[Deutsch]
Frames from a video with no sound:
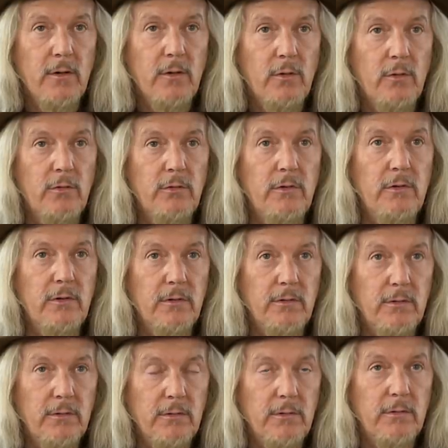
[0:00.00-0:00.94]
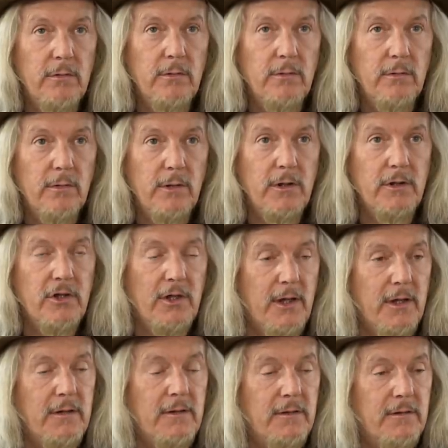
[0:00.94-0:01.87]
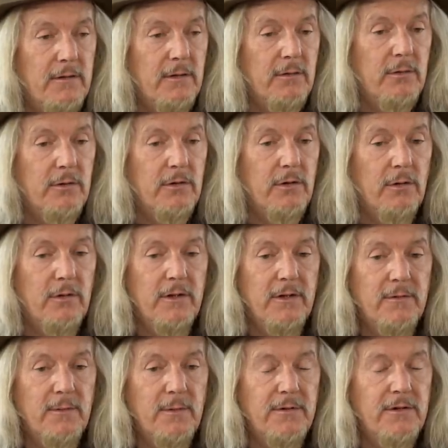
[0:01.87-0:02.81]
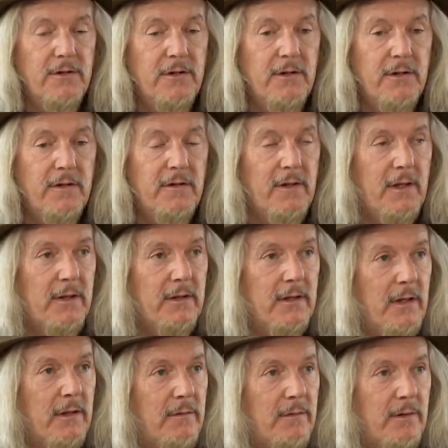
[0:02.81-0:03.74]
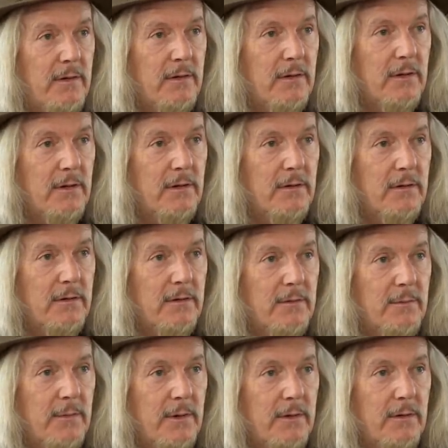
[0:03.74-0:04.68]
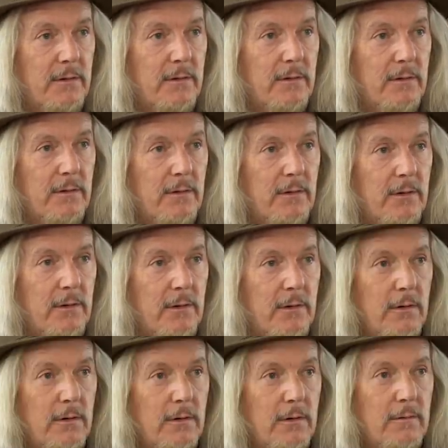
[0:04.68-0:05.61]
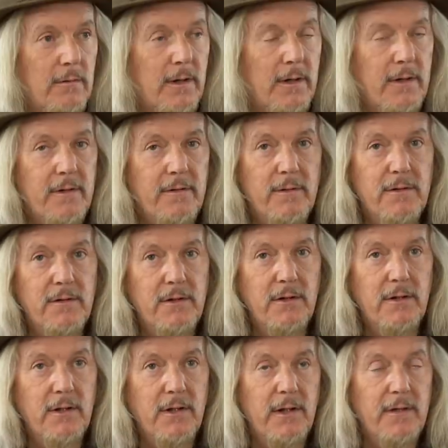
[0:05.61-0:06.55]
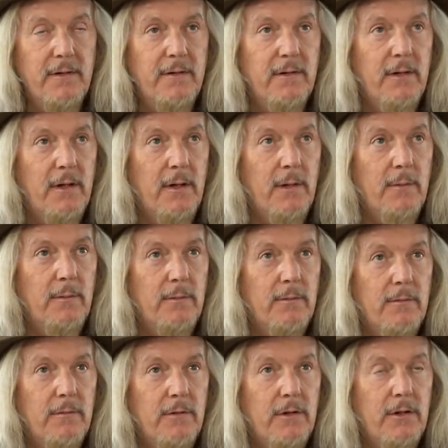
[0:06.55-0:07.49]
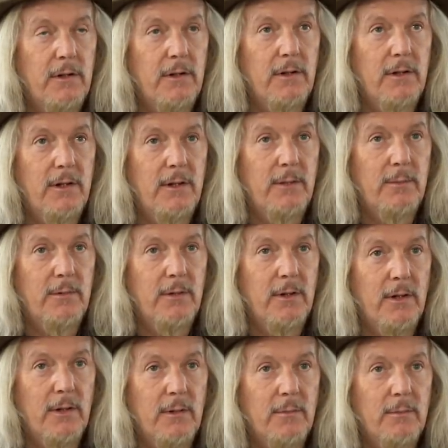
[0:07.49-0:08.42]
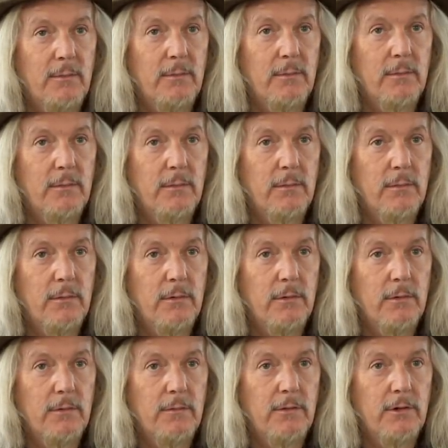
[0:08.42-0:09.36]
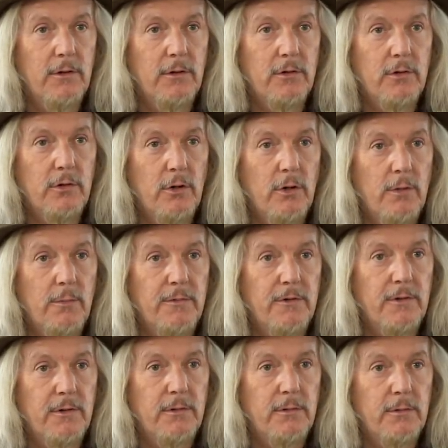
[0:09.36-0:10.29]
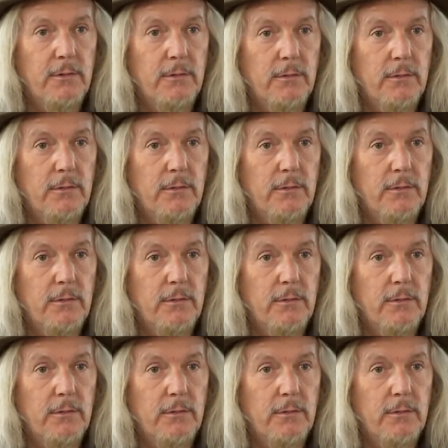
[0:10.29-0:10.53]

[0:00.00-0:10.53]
Und entscheidend ist natürlich auch, dass man sich in die Zeit einfinden kann, dass man weiß, was die gegessen haben, wie die gelebt haben, wie die gestorben sind